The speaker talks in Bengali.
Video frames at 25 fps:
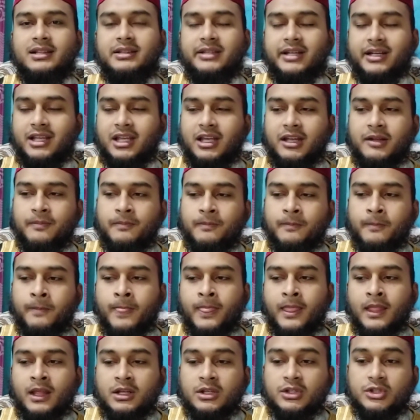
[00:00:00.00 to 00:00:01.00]
তাকে
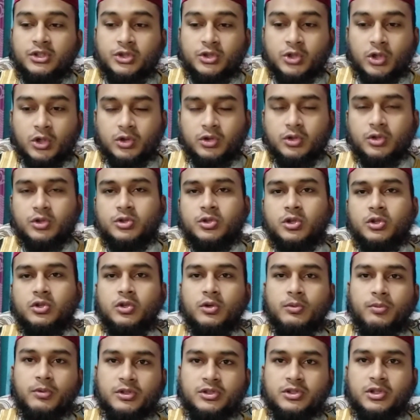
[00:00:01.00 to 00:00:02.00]
শত শত
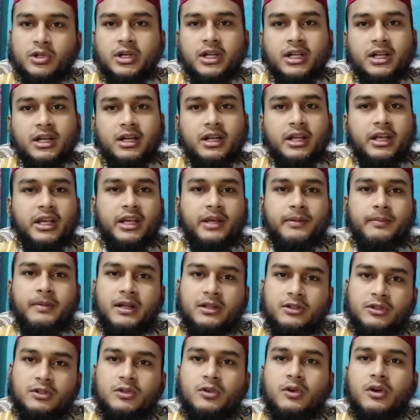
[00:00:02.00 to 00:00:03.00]
বছরের
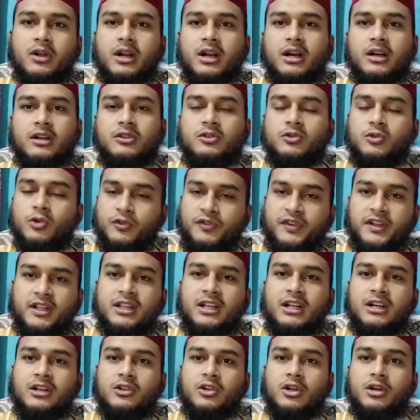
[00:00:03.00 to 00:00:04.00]
এবাদত করার তৌফিক
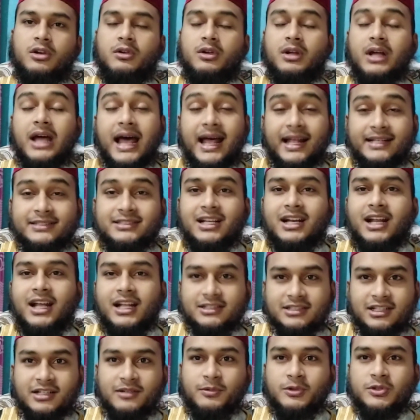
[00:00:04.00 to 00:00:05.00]
দান করেন হাজার
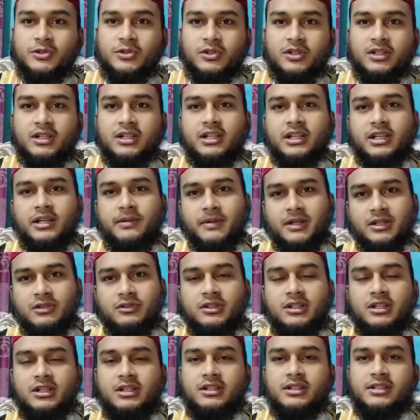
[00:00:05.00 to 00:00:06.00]
হাজার বছরের
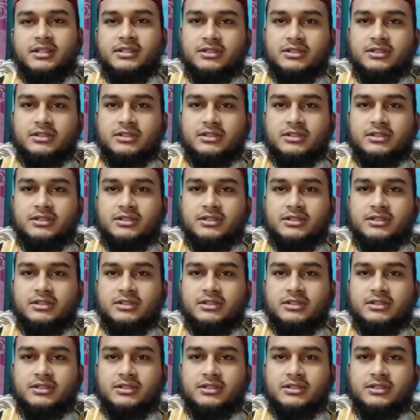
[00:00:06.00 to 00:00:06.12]
এবাদতের